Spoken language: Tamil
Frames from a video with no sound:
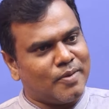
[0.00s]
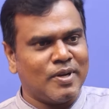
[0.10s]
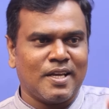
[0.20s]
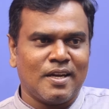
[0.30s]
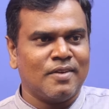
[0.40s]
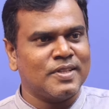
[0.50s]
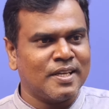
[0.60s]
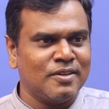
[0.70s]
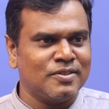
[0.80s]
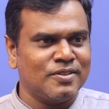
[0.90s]
கமலுக்கு எல்லா
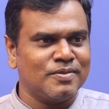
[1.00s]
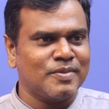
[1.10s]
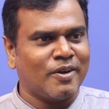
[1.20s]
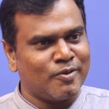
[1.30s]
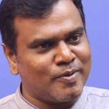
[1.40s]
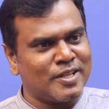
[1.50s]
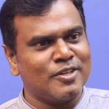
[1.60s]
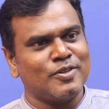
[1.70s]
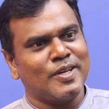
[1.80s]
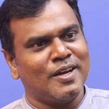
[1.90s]
வித்தைகளும் தெரியும் அவர்
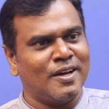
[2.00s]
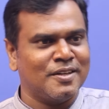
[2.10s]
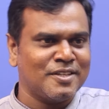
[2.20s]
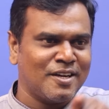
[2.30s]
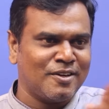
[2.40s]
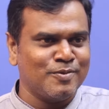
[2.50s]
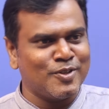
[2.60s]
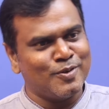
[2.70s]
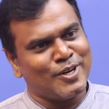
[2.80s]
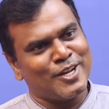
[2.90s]
படத்துல சொல்ல எல்லா
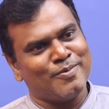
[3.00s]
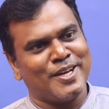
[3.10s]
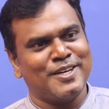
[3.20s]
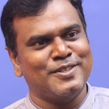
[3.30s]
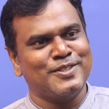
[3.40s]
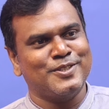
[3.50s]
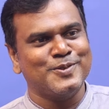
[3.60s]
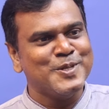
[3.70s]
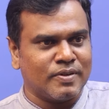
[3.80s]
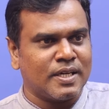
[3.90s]
ஜாலங்களும் தெரியும் எல்லா மாயங்களும்
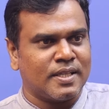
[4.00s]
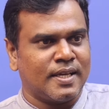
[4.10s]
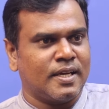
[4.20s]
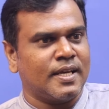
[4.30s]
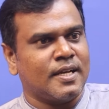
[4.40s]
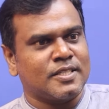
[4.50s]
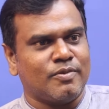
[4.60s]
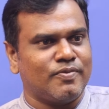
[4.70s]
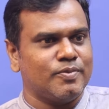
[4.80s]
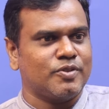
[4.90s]
தெரியும் சிவகார்த்திகேயனுக்கே
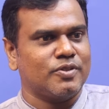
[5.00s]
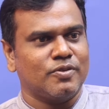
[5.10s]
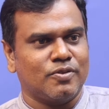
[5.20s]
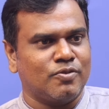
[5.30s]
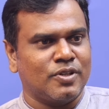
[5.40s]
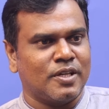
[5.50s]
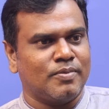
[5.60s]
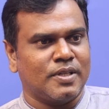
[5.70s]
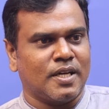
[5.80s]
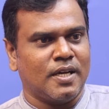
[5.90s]
ராஜ்குமார் ஃபிலிம்ஸ் வந்து ஒரு கொடுக்க
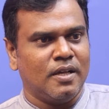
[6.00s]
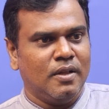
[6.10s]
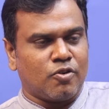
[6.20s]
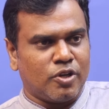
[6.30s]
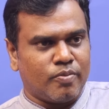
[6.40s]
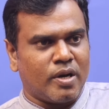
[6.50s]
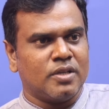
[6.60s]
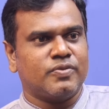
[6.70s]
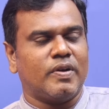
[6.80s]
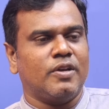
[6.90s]
அப்படின்னா தன்னுடைய
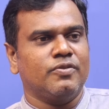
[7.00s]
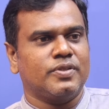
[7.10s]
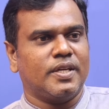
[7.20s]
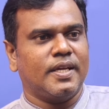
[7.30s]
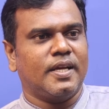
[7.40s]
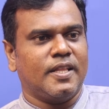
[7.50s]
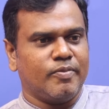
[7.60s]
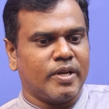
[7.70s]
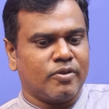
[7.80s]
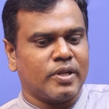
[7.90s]
மாஸ் வேல்யூவும் சரி அதே
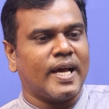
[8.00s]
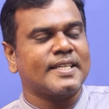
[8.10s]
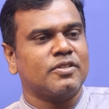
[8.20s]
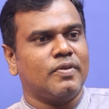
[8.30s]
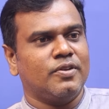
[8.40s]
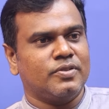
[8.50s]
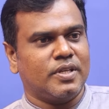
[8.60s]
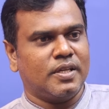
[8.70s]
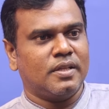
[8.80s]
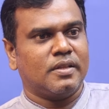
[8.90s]
மாதிரி அந்த ஆக்டர்
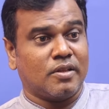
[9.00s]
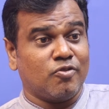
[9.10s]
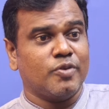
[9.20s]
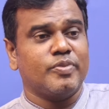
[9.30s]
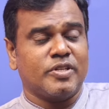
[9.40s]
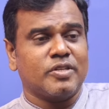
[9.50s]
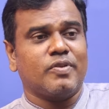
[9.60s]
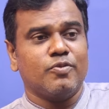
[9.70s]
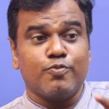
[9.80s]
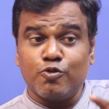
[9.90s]
வேல்யூவும் சரி தன்னுடைய
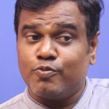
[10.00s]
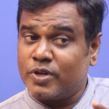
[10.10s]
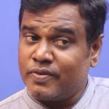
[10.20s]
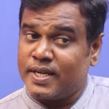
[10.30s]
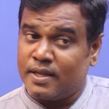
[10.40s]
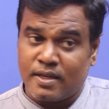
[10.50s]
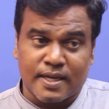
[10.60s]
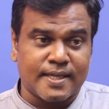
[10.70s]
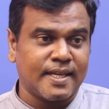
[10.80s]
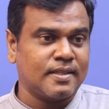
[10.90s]
பிஸ்னஸ் வேல்யூ ப்ரூவ் பண்ண வேண்டிய
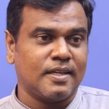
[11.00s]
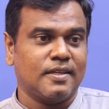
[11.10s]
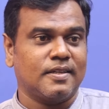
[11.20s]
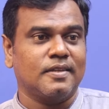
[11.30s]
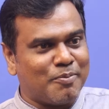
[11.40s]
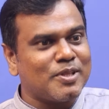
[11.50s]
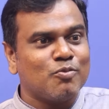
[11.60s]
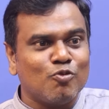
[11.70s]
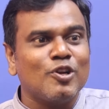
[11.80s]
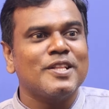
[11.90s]
கட்டாயத்தில் இருக்குது அப்போ
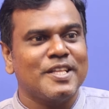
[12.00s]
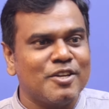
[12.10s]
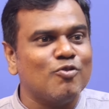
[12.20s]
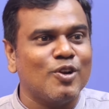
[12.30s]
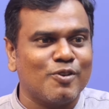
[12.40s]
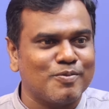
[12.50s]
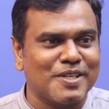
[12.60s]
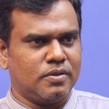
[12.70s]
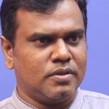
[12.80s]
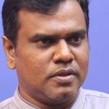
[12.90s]
தான் மூணாவது எதிரி உள்ளே
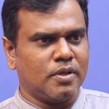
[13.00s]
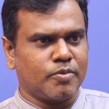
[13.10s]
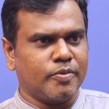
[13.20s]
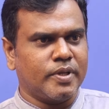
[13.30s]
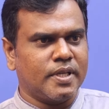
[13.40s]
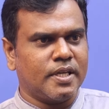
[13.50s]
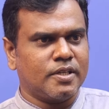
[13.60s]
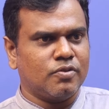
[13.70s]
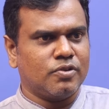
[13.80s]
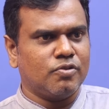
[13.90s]
வரும் ஒரு அப்கமிங்
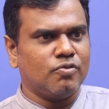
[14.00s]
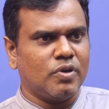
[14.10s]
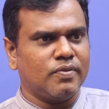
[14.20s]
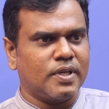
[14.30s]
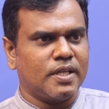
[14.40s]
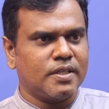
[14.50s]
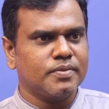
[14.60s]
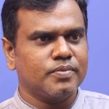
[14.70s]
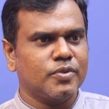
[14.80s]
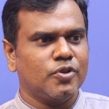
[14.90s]
டேரக்டர் ஒருத்தர் உள்ளே வராரு